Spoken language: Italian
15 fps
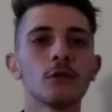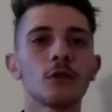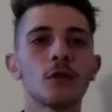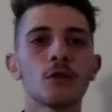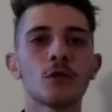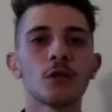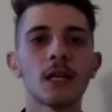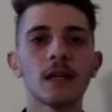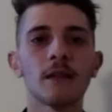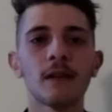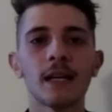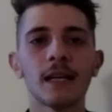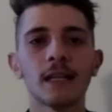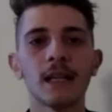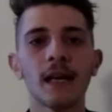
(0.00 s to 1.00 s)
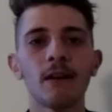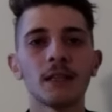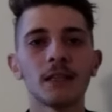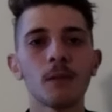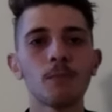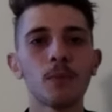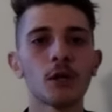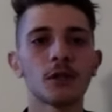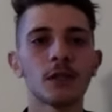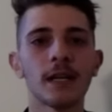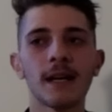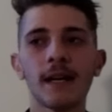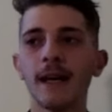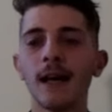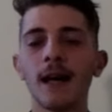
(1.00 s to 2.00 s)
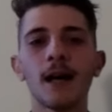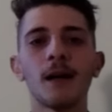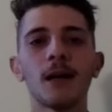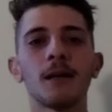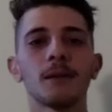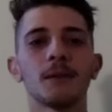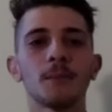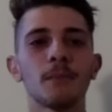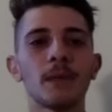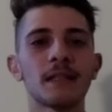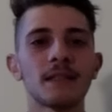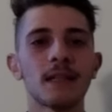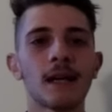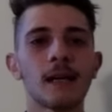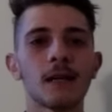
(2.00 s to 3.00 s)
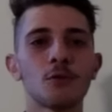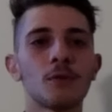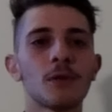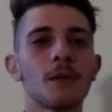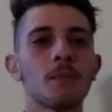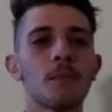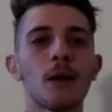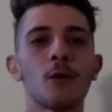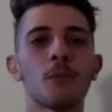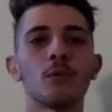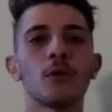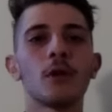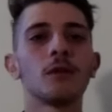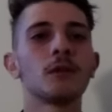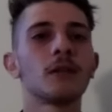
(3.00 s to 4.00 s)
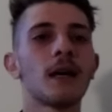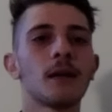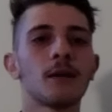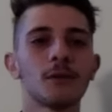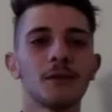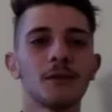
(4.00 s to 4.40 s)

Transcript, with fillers: sono riuscito ad arrivare davanti al portiere e a piazzarla sul palo più lontano.